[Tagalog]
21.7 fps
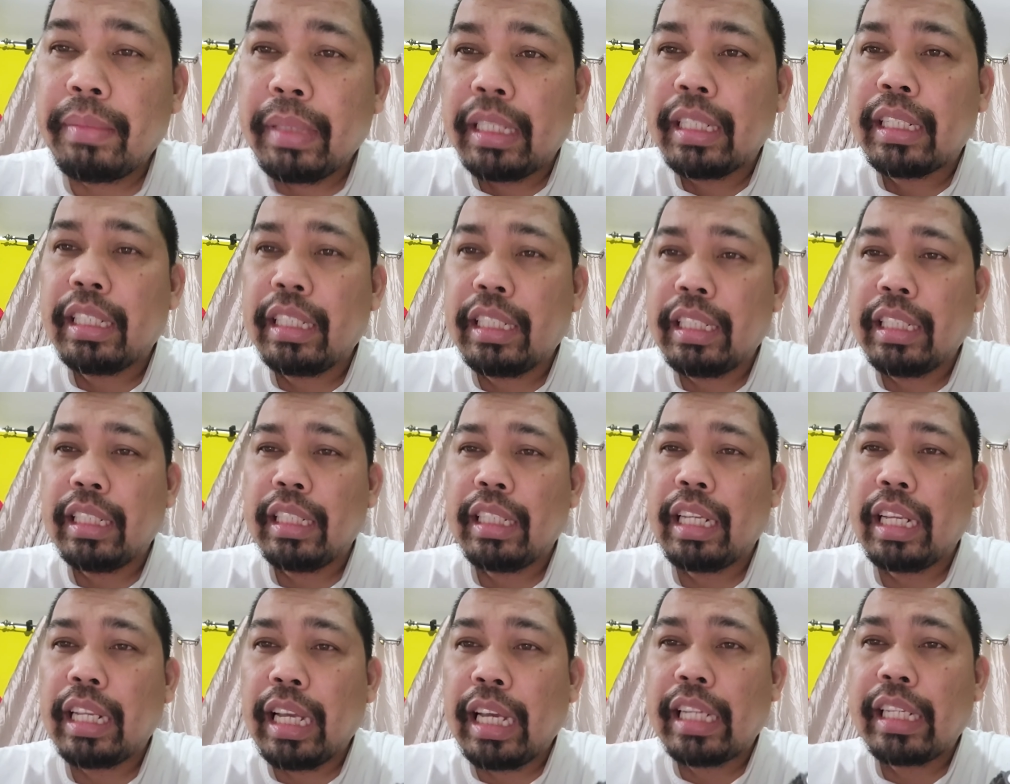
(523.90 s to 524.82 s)

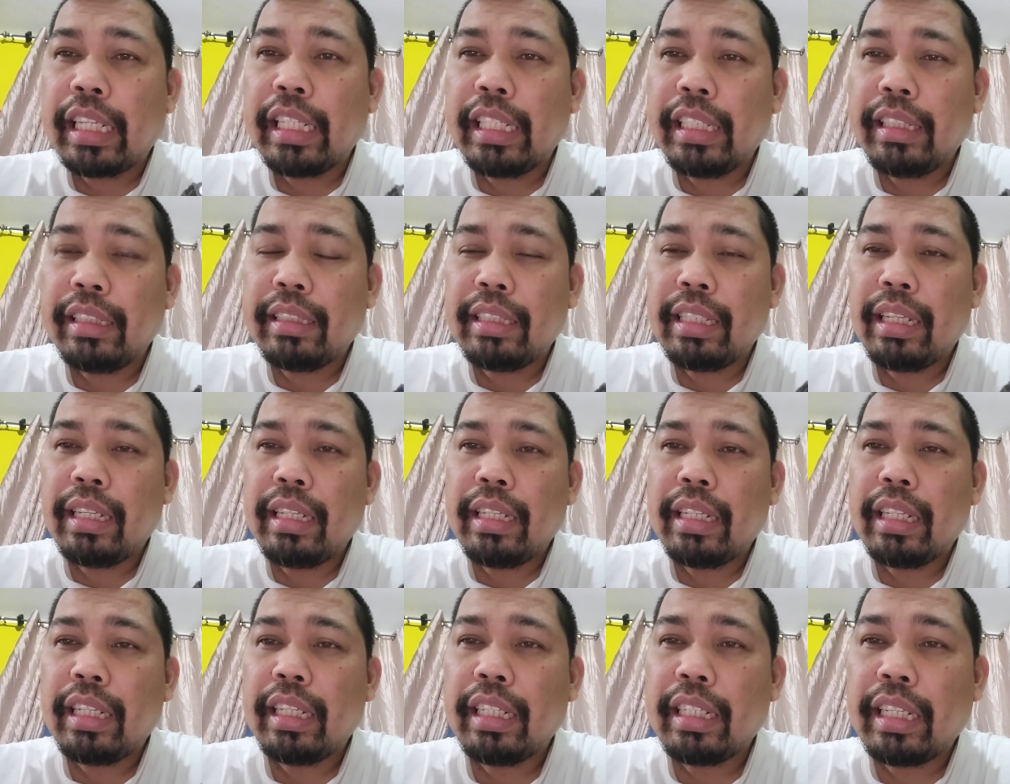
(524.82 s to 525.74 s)
maglagari dun
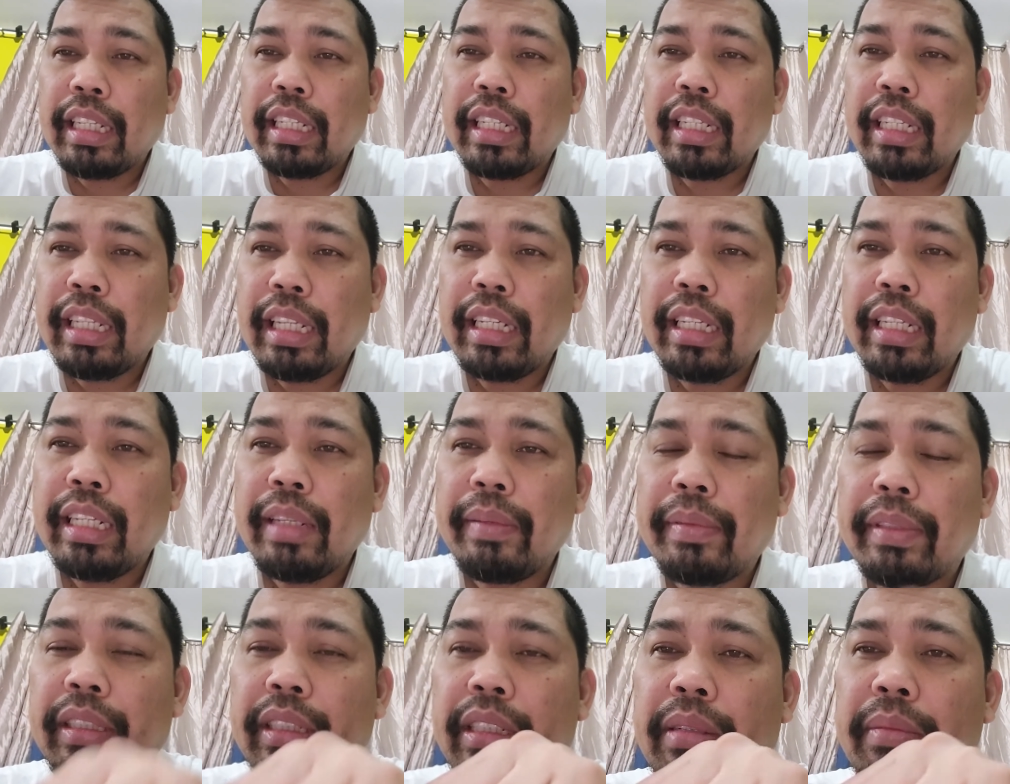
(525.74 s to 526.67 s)
sa ano
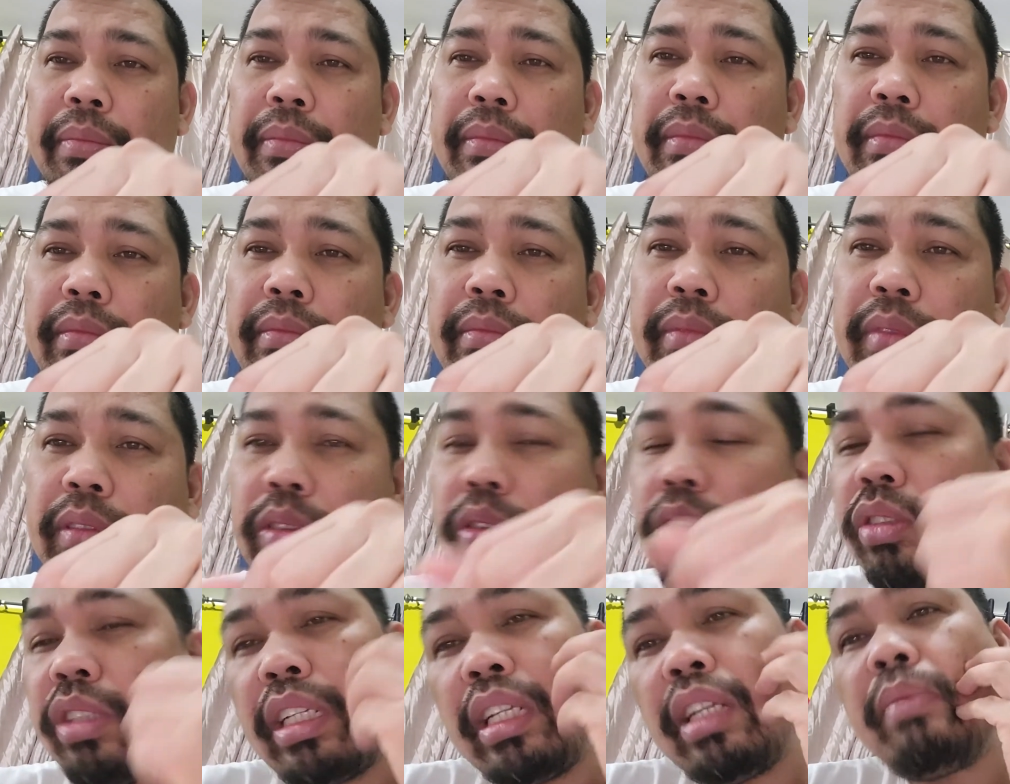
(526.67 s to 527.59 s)
karne-karne basta
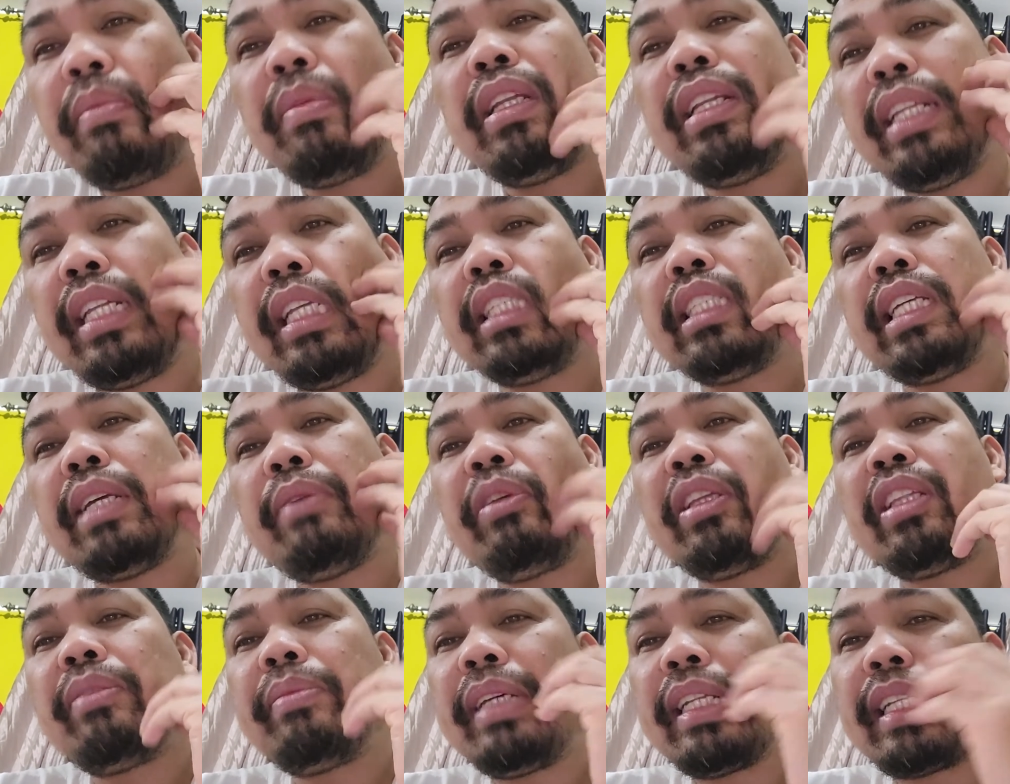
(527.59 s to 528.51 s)
doon ka na banda sa
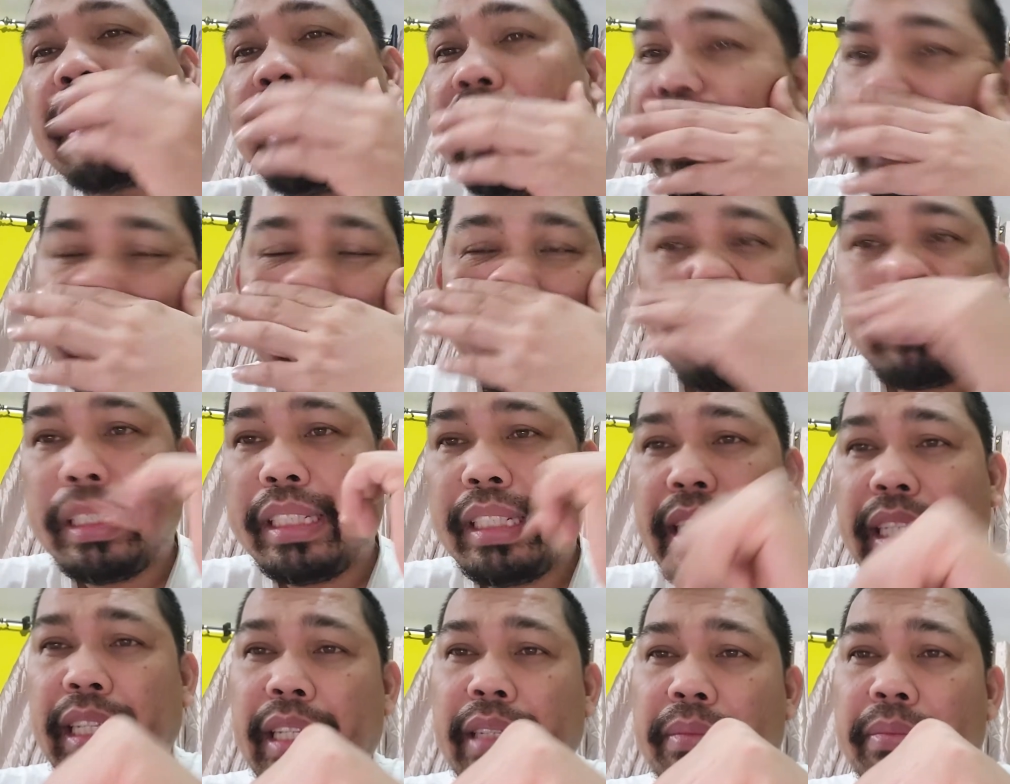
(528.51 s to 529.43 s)
wheat market
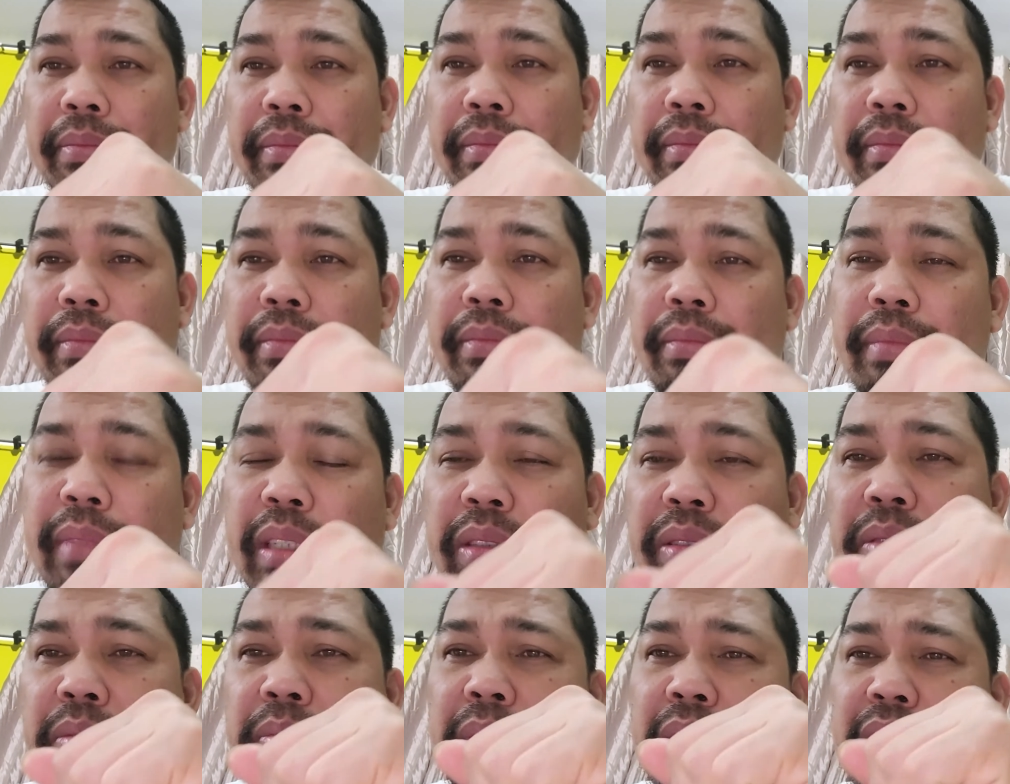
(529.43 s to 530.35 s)
basta
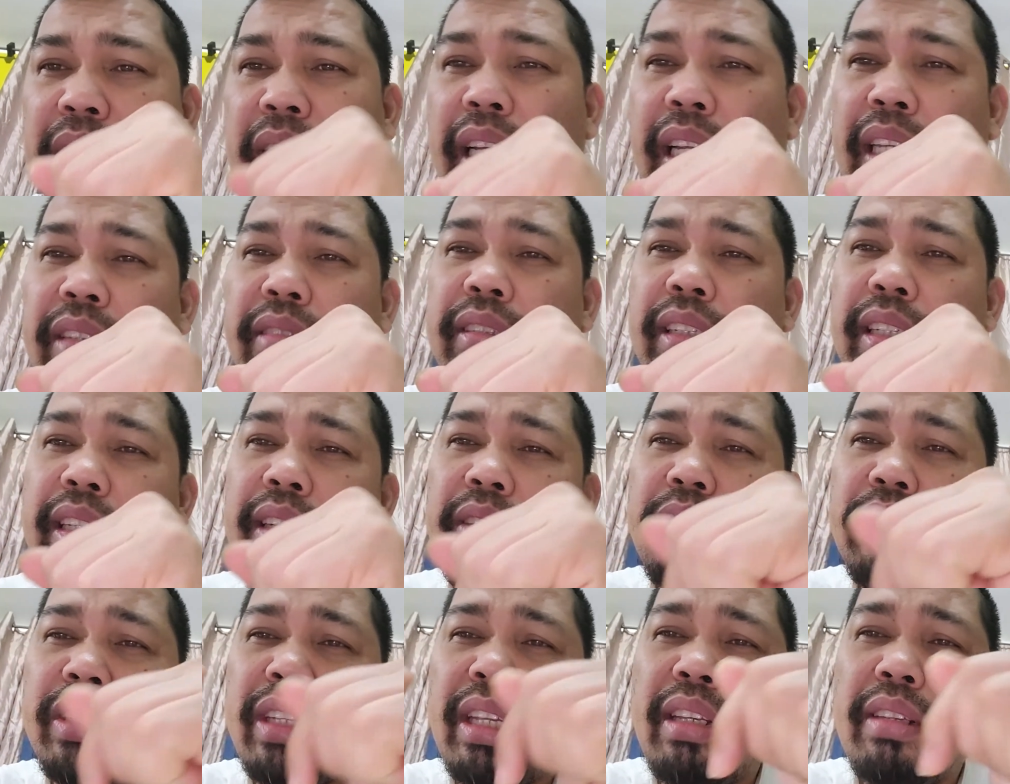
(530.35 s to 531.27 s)
mar- mag, ano ka ng
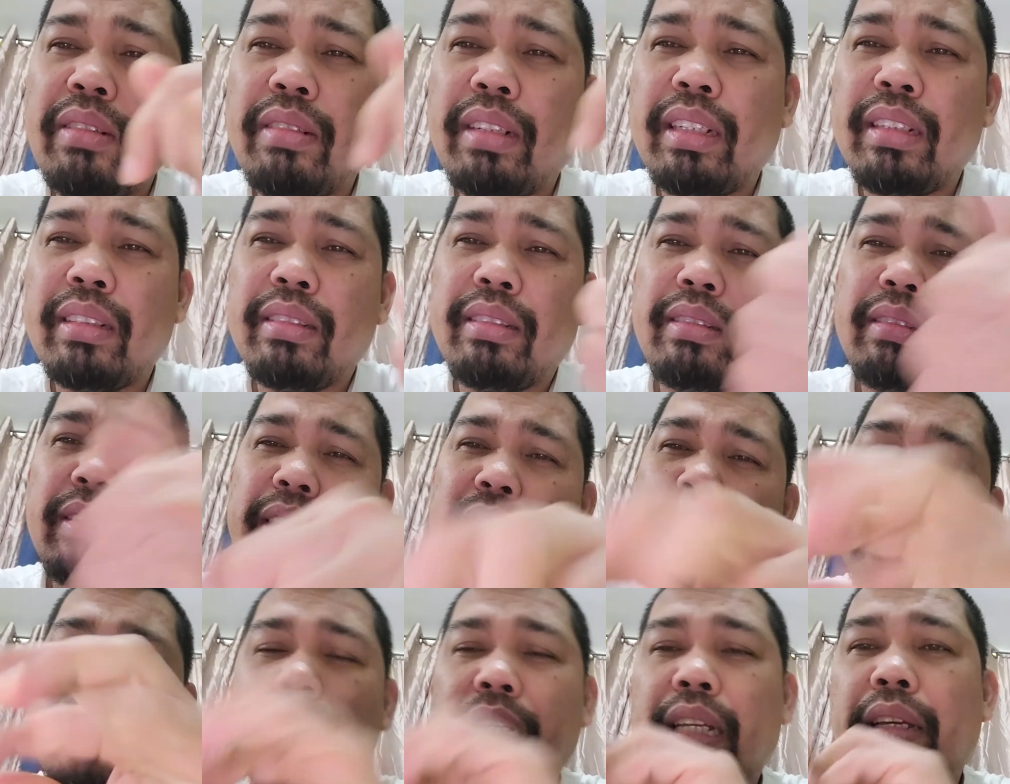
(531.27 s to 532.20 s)
kutsilyo, ganun,
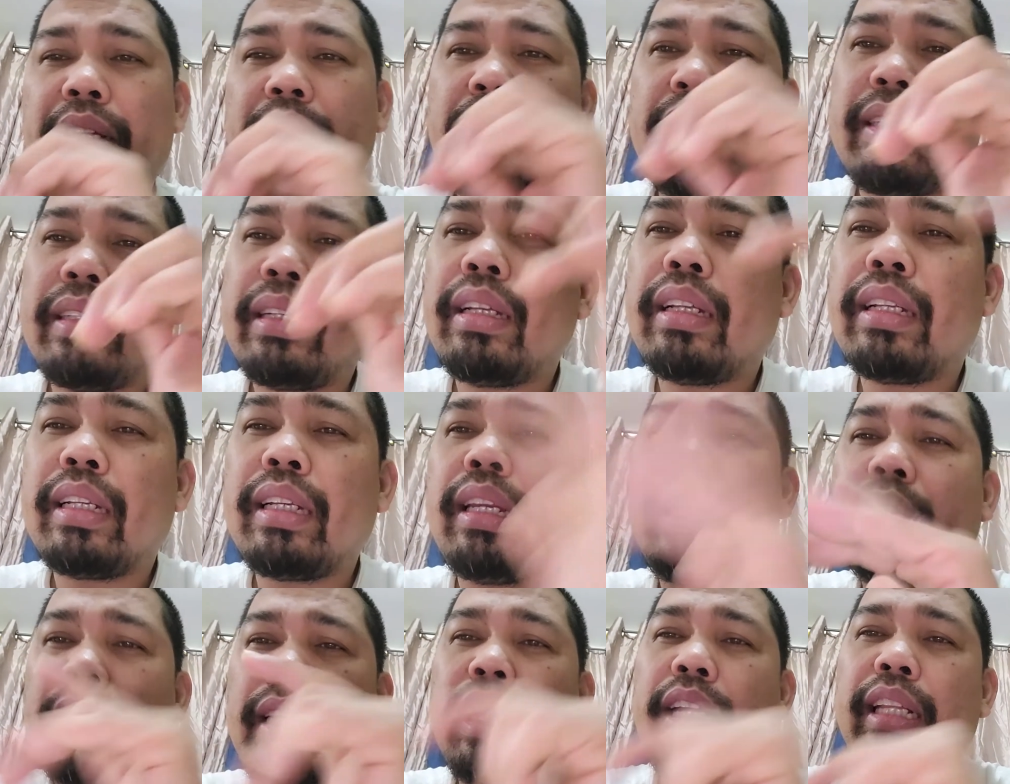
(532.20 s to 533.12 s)
uh,
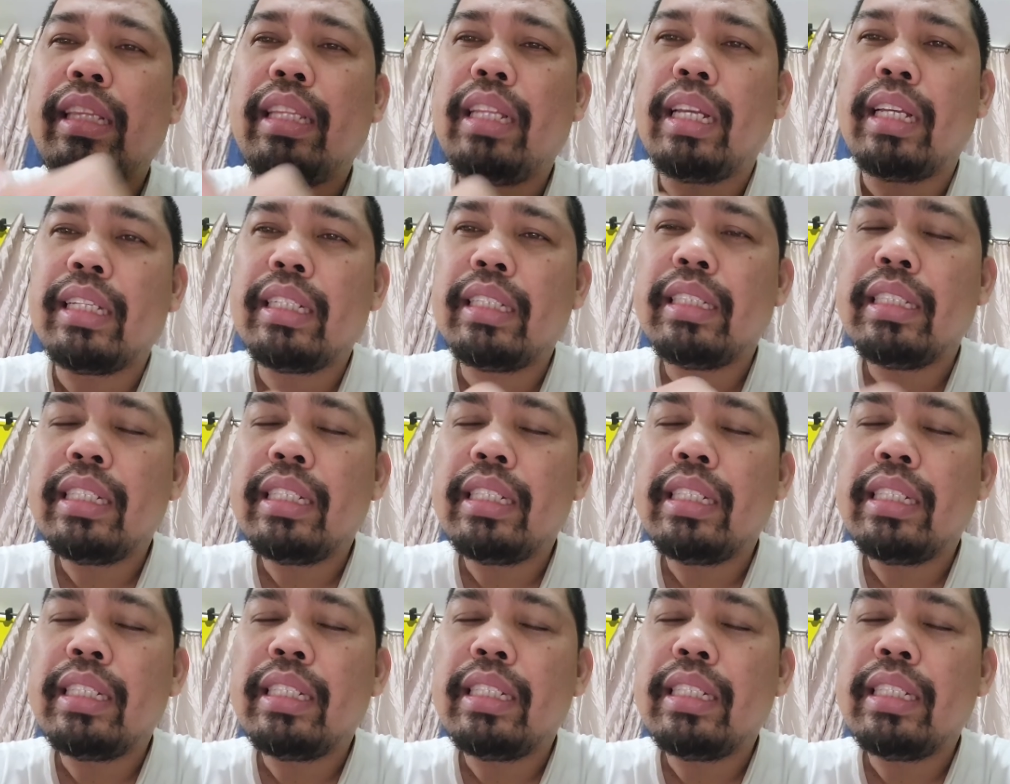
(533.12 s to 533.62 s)
lahat-lahat na.